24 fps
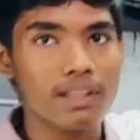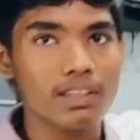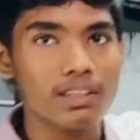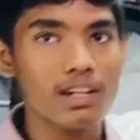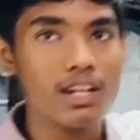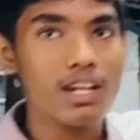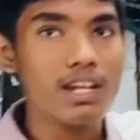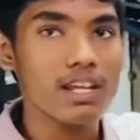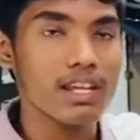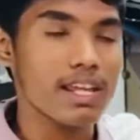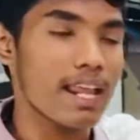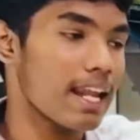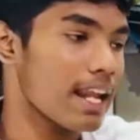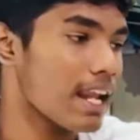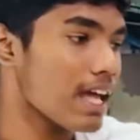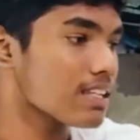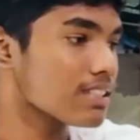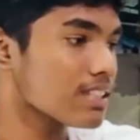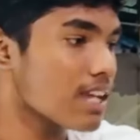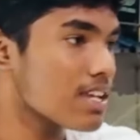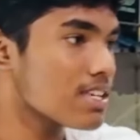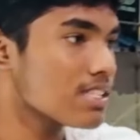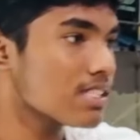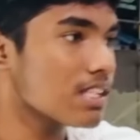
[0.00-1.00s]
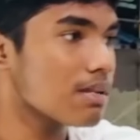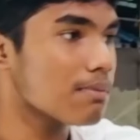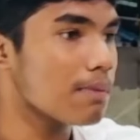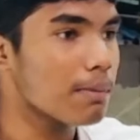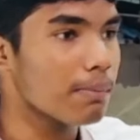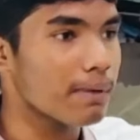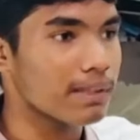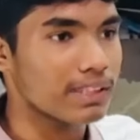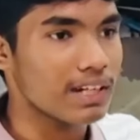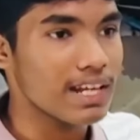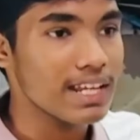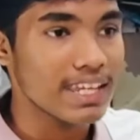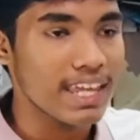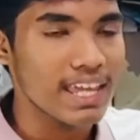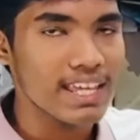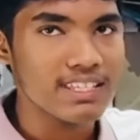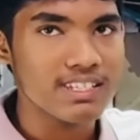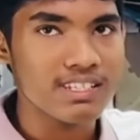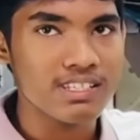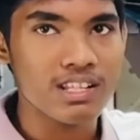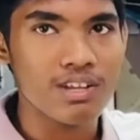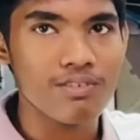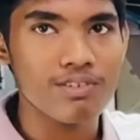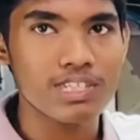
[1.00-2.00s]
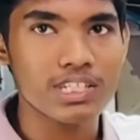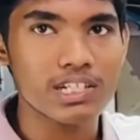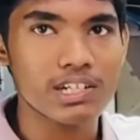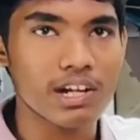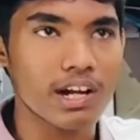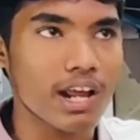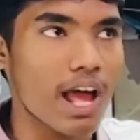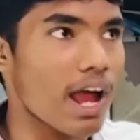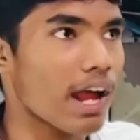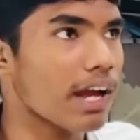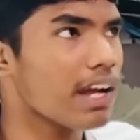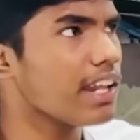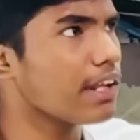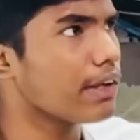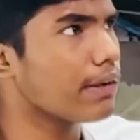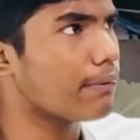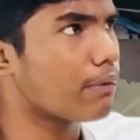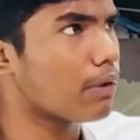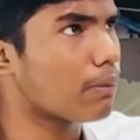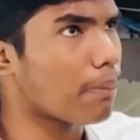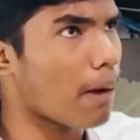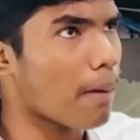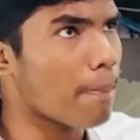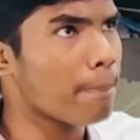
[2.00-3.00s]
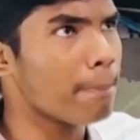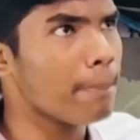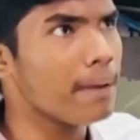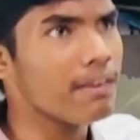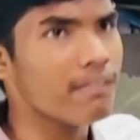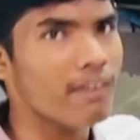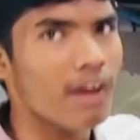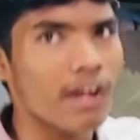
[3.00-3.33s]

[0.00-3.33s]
பாத்தனா எல்லா சைஸ்லையுமே கேஜஸ் தான் வச்சுட்டு இருக்காங்க நீங்க ஒரு பப்பி